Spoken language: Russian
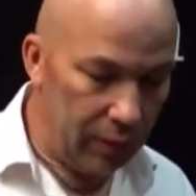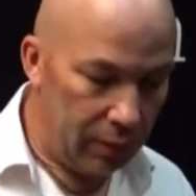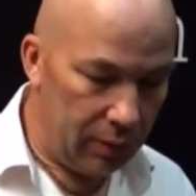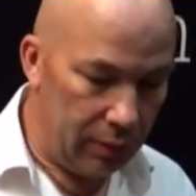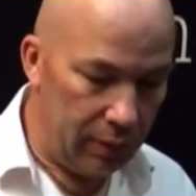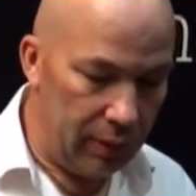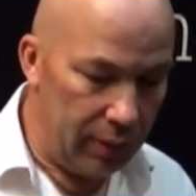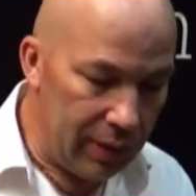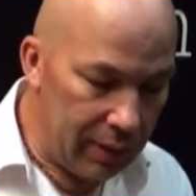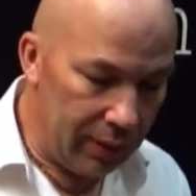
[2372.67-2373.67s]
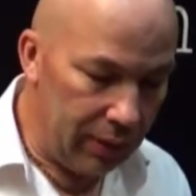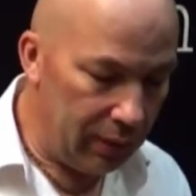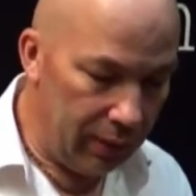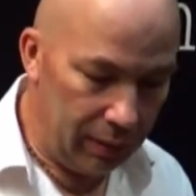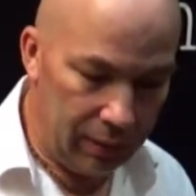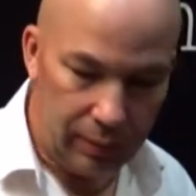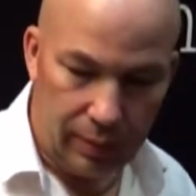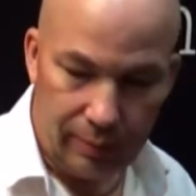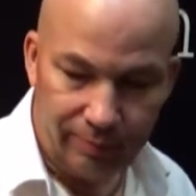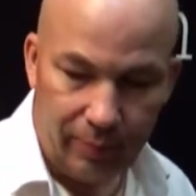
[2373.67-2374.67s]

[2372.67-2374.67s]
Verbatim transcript: А, есть ли какие-то, ну